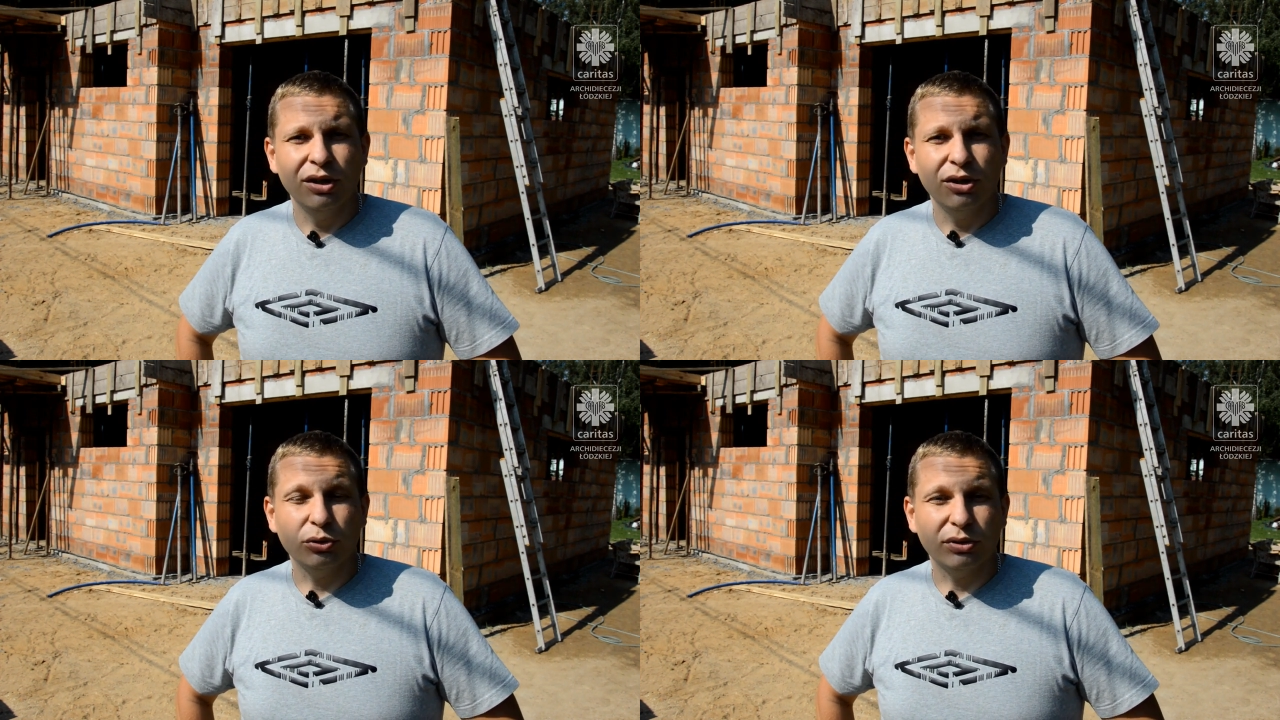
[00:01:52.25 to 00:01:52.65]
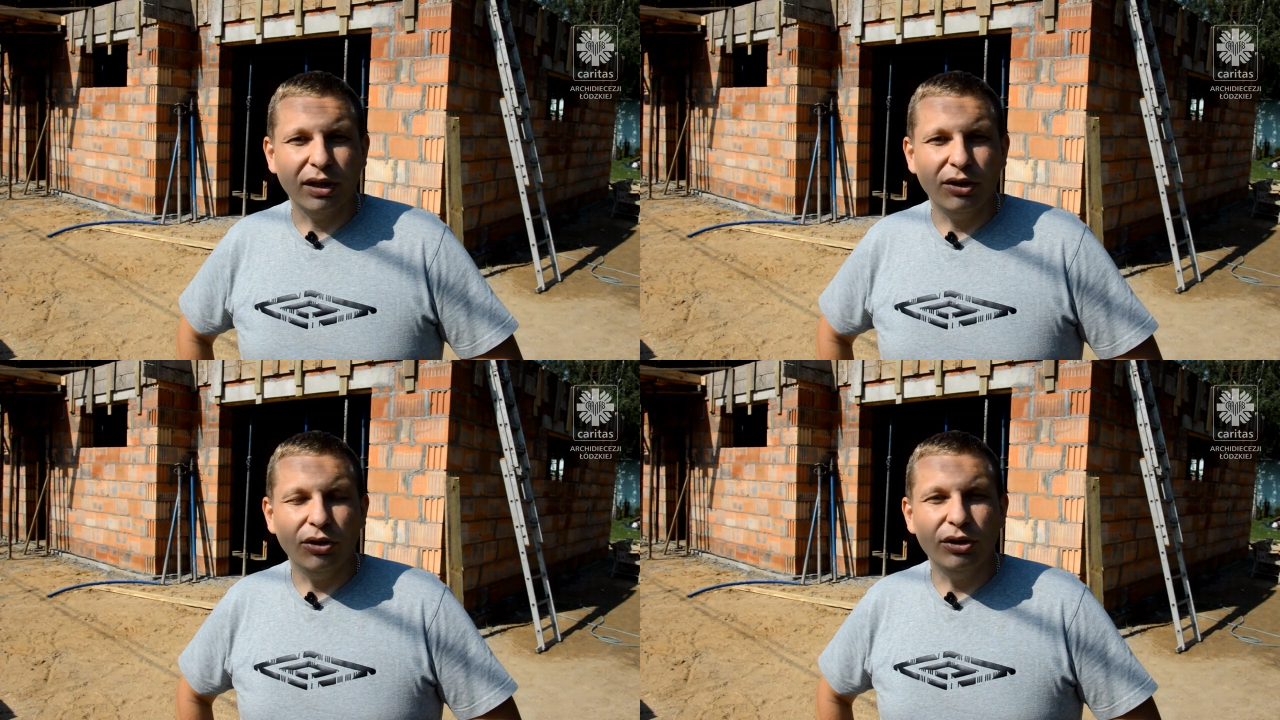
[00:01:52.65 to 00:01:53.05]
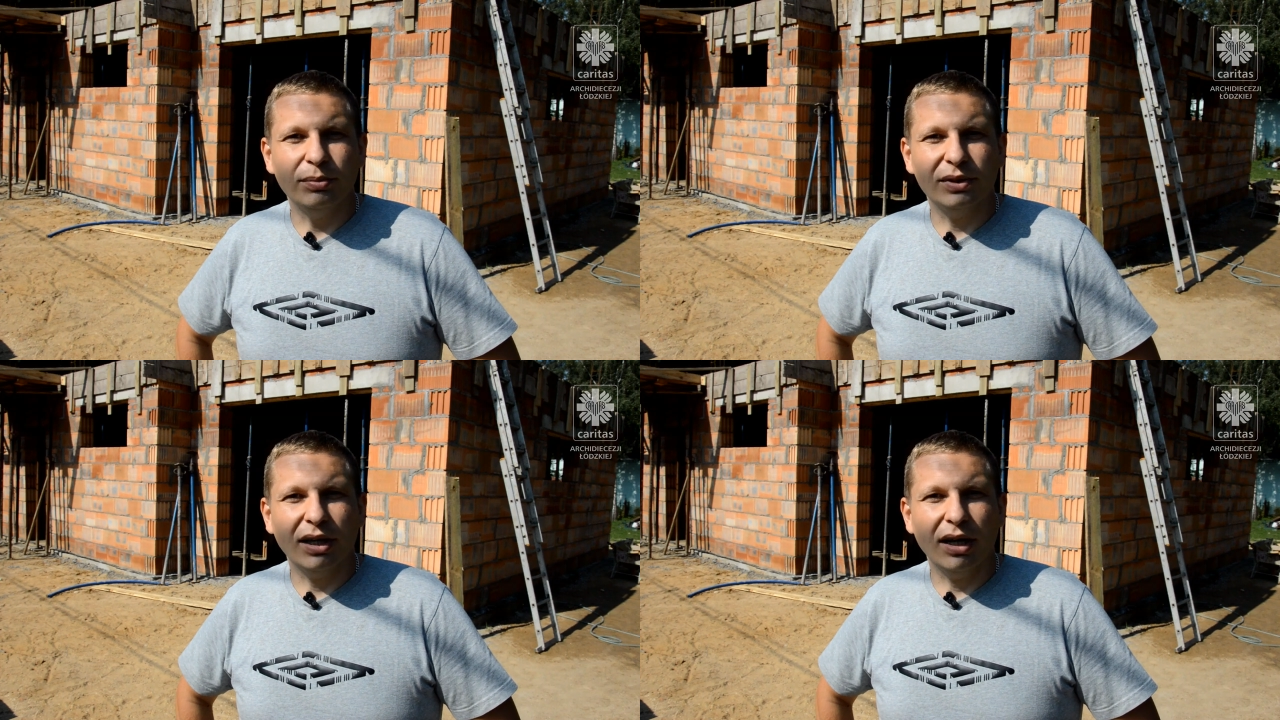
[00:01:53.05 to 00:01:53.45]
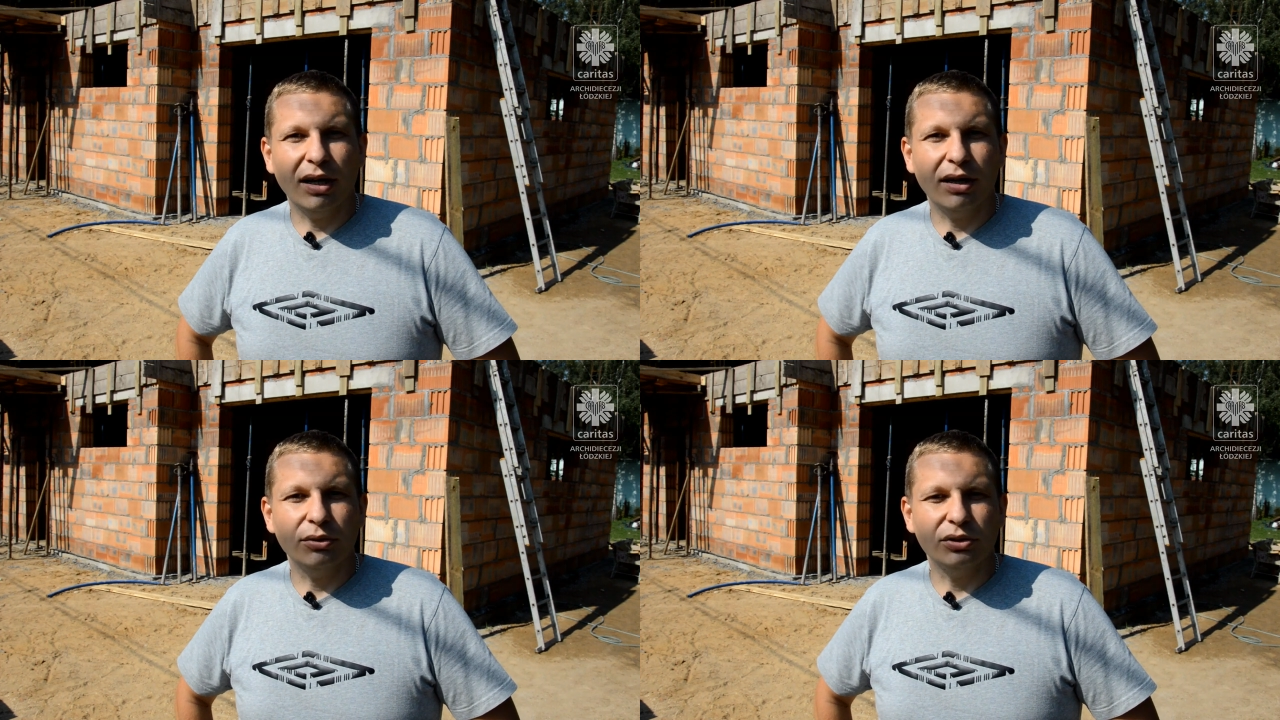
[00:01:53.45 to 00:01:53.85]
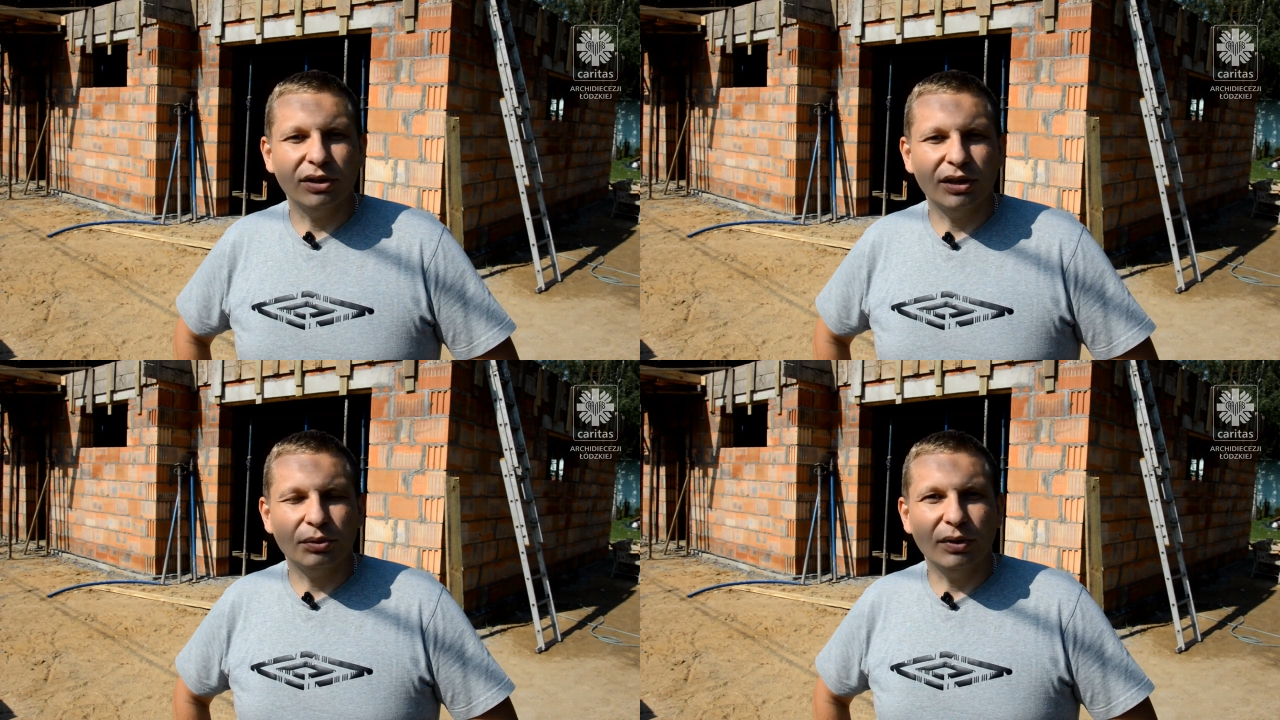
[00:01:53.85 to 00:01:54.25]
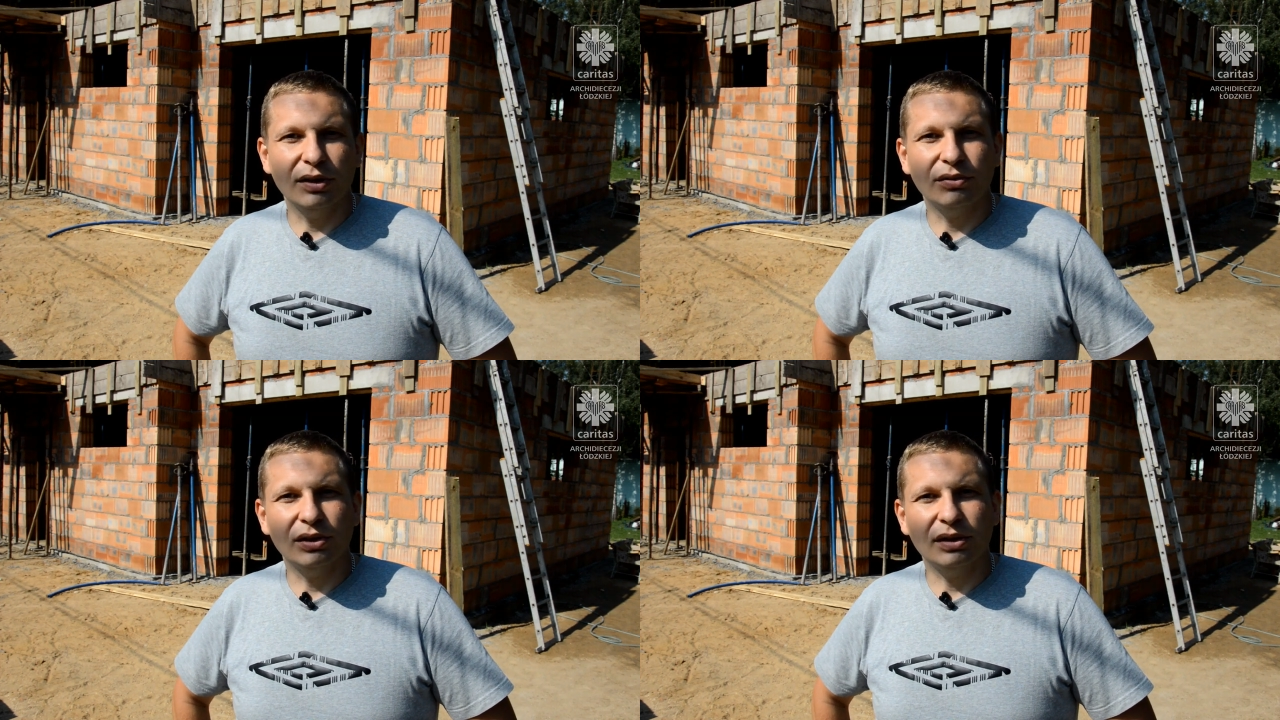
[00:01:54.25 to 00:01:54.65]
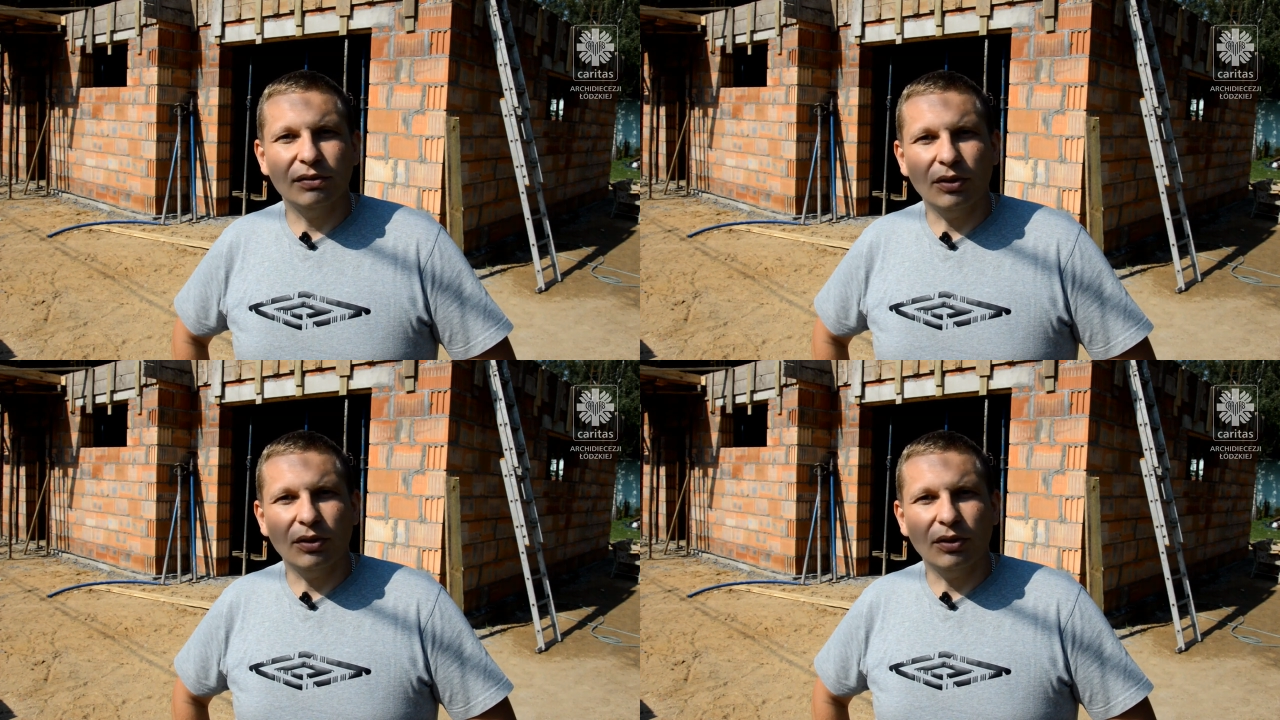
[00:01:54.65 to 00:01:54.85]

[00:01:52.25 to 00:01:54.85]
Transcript: 6 lipca już jesteśmy wszyscy